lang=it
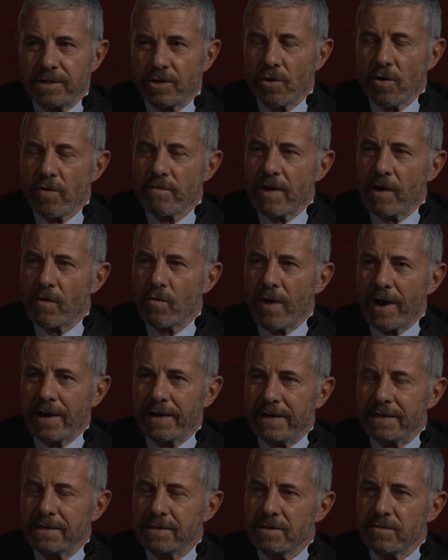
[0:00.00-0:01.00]
trova
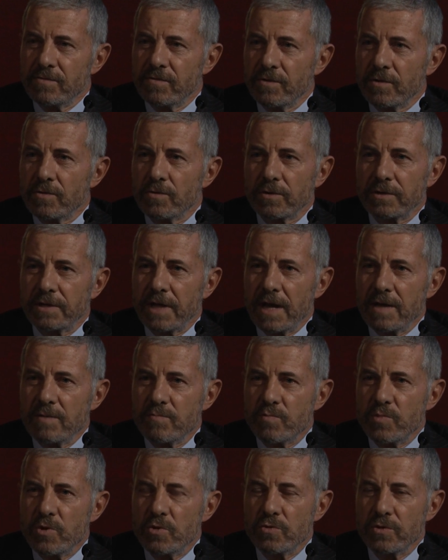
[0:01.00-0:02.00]
qualche difficoltà
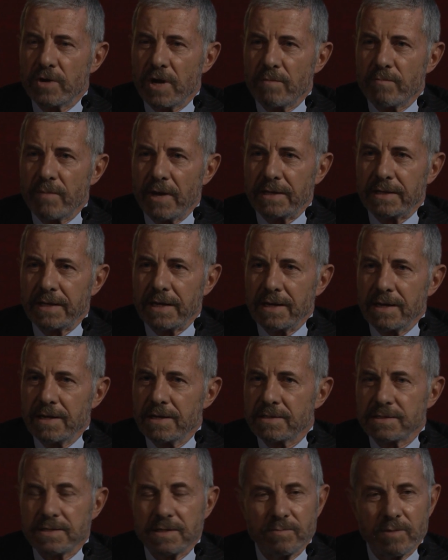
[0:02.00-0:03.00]
in più nel
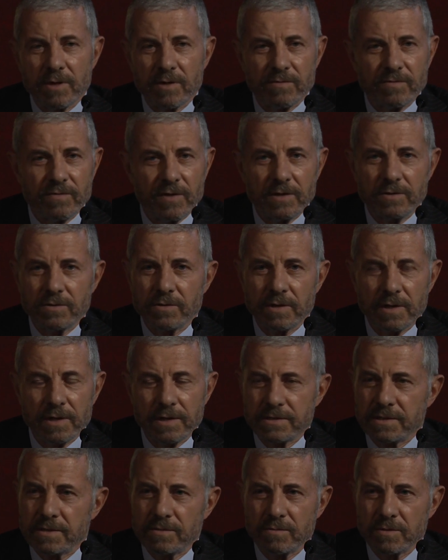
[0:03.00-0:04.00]
mantenersi per effetto
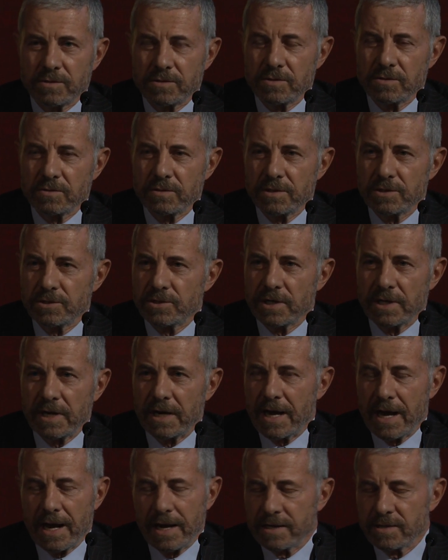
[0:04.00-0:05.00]
della situazione
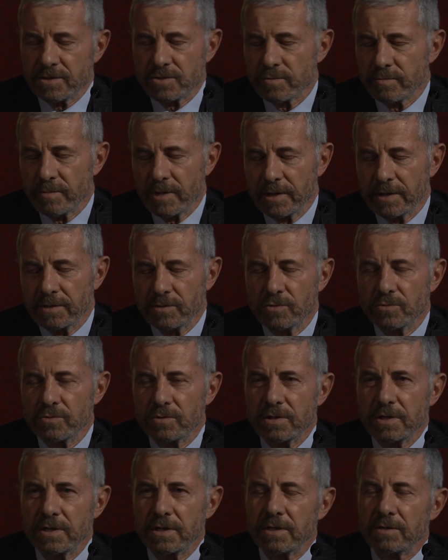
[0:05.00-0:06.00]
generale insomma, che,
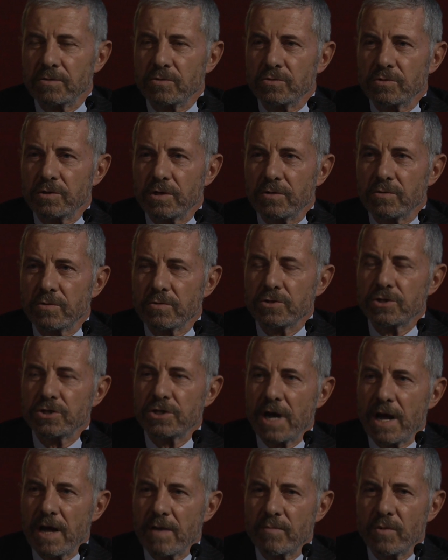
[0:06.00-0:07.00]
tutti, che, tutti,
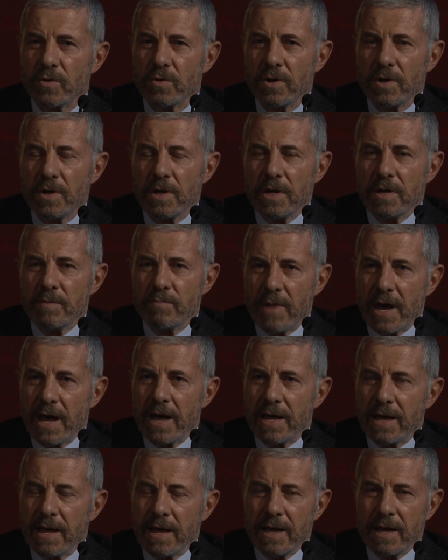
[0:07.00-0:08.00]
conosciamo,
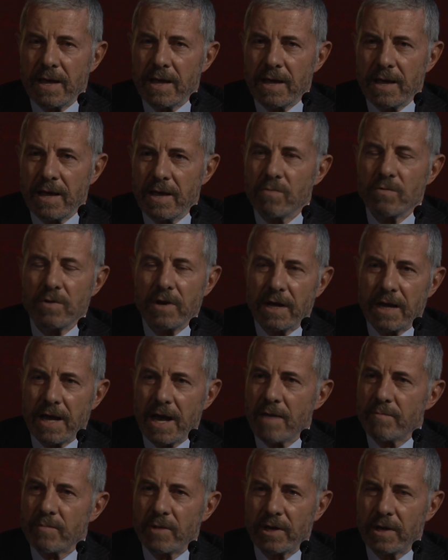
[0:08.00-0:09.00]
ma è, è, è, un
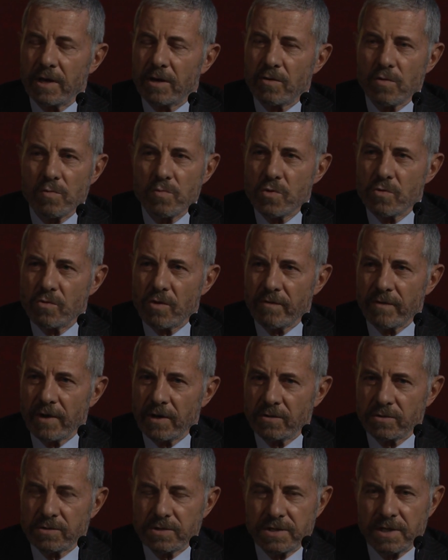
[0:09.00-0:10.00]
legame che comunque va
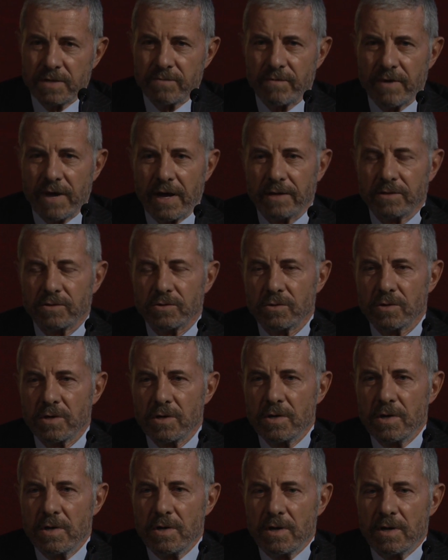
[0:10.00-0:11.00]
conservato.
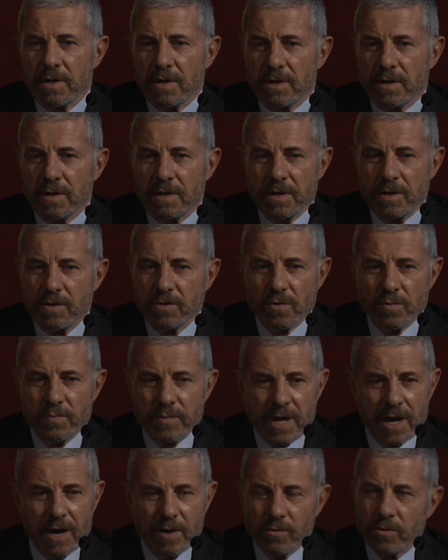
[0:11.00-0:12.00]
Eh, io
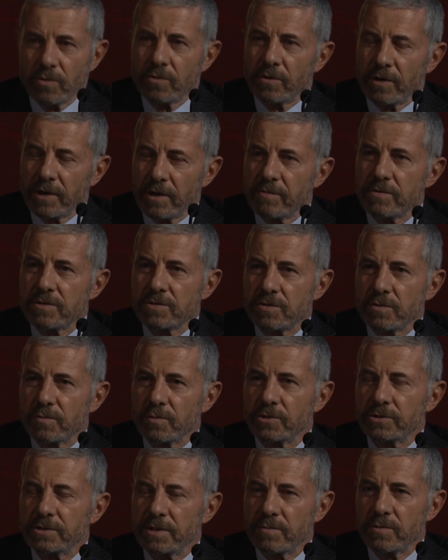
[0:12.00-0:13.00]
mi auguro che questo
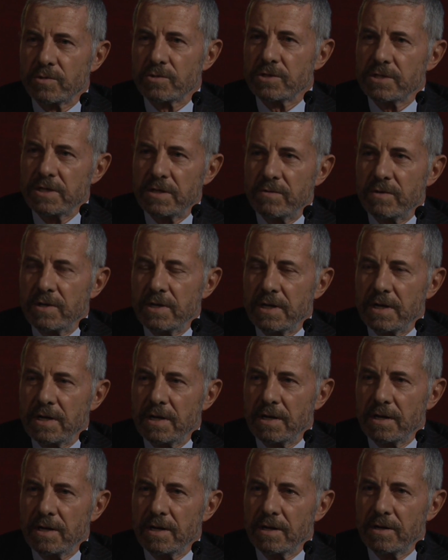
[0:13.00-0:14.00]
possa
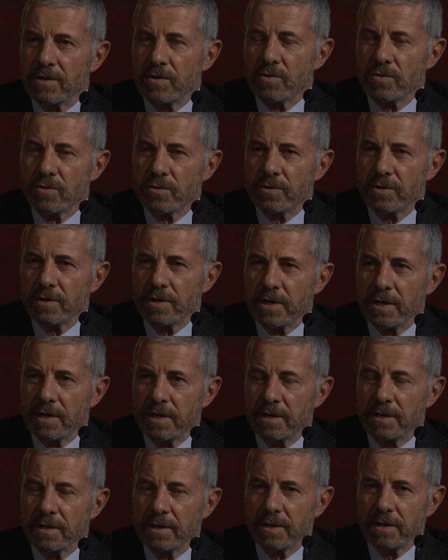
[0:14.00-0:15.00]
proseguire e con
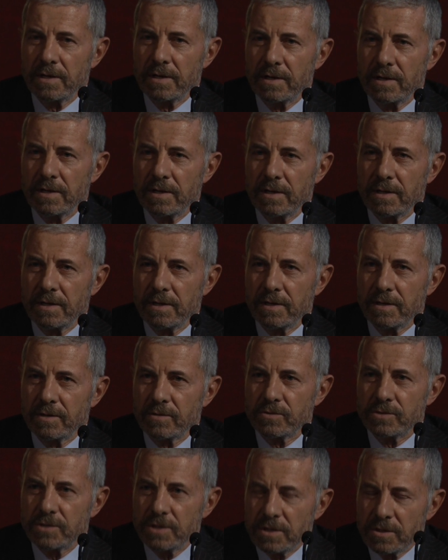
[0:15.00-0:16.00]
eh,
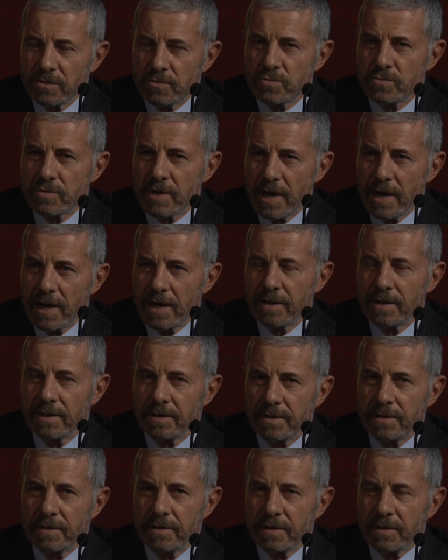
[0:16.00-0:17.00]
così una
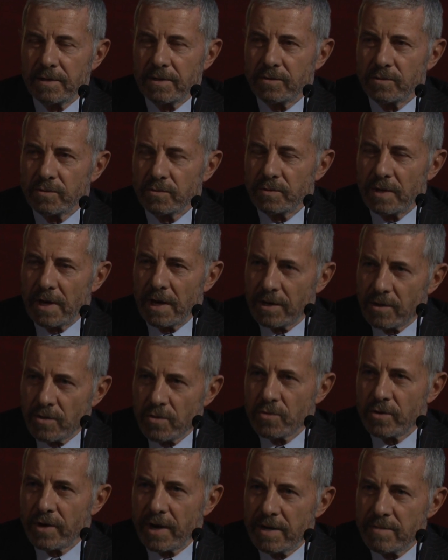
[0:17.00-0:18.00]

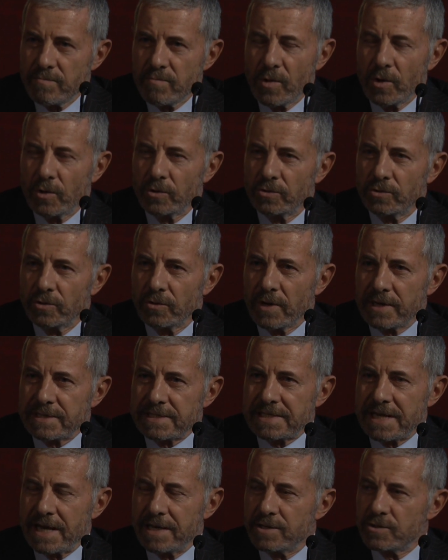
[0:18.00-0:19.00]
ancora in modo
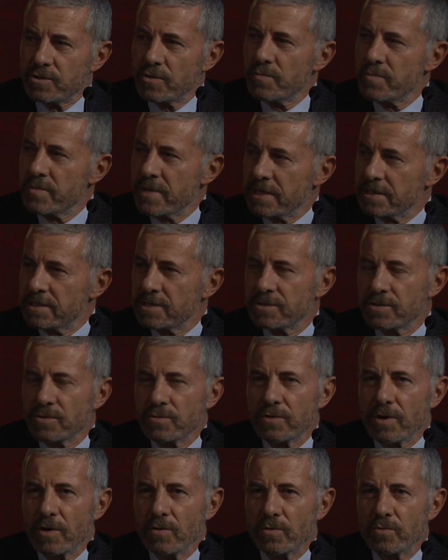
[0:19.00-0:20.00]
assai sommesso,
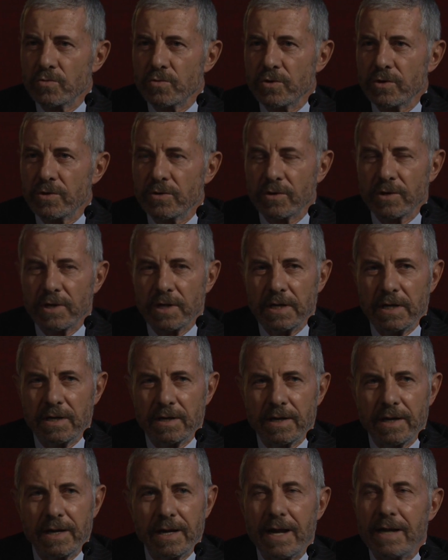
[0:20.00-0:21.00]
un augurio che
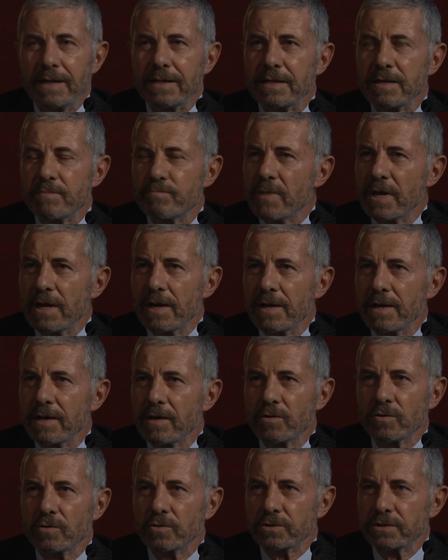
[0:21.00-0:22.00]
le grandi belle
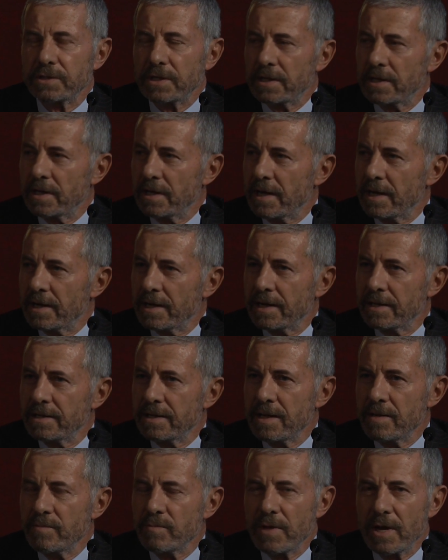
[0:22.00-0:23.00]
cose che
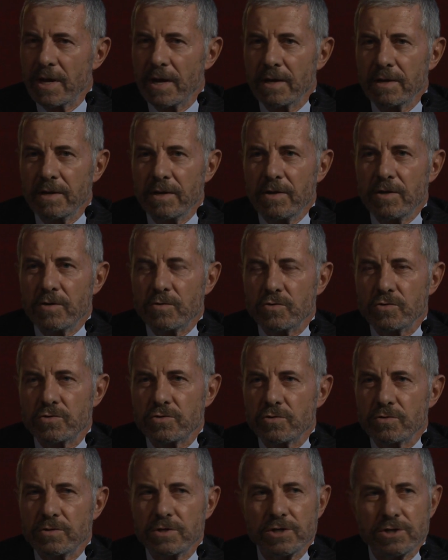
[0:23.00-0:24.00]
l'Accademia
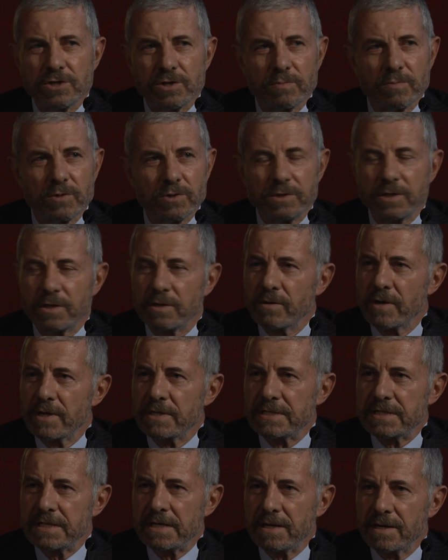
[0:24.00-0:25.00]
custodisce possano
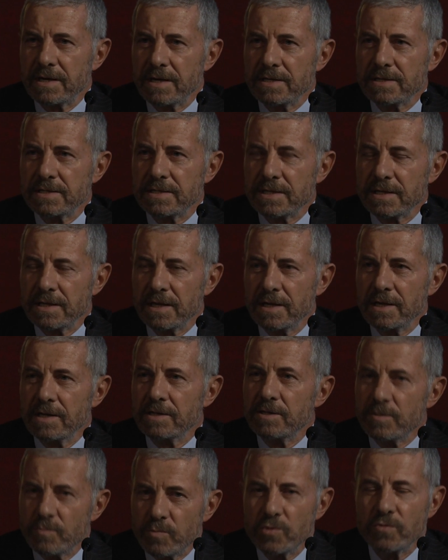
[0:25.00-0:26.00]
essere rese
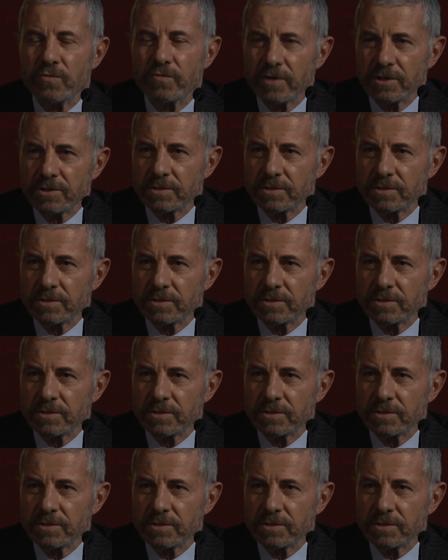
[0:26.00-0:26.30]
di più